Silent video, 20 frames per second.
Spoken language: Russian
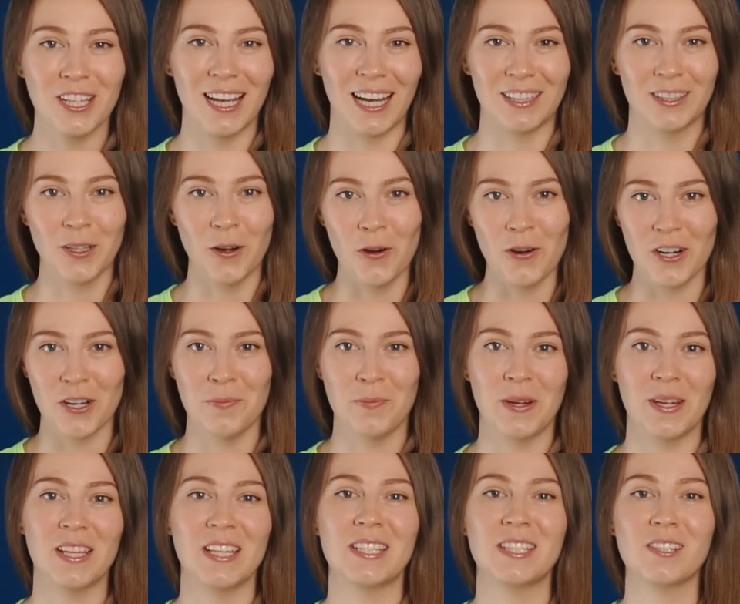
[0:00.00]
который
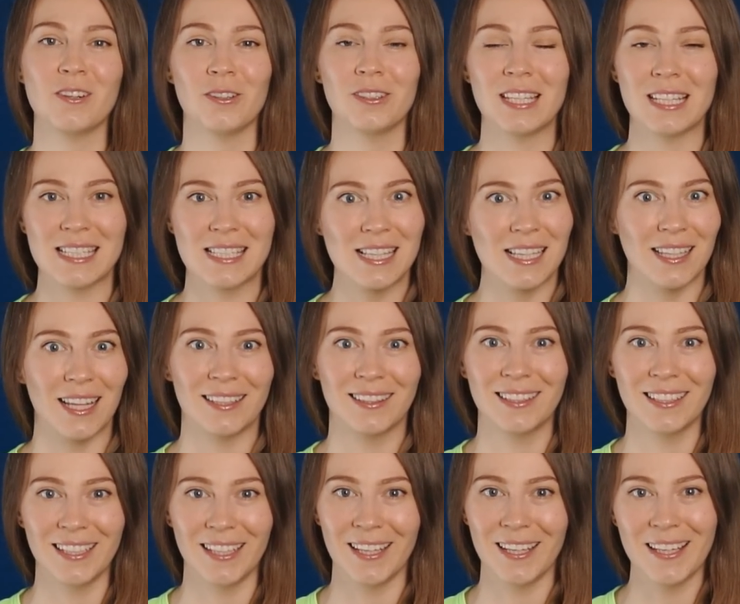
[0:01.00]
принесет
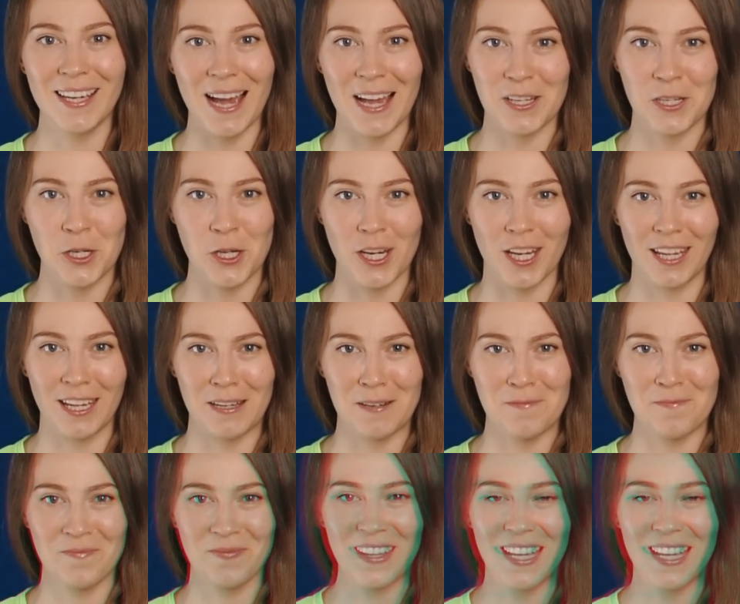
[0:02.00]
золотые ящики.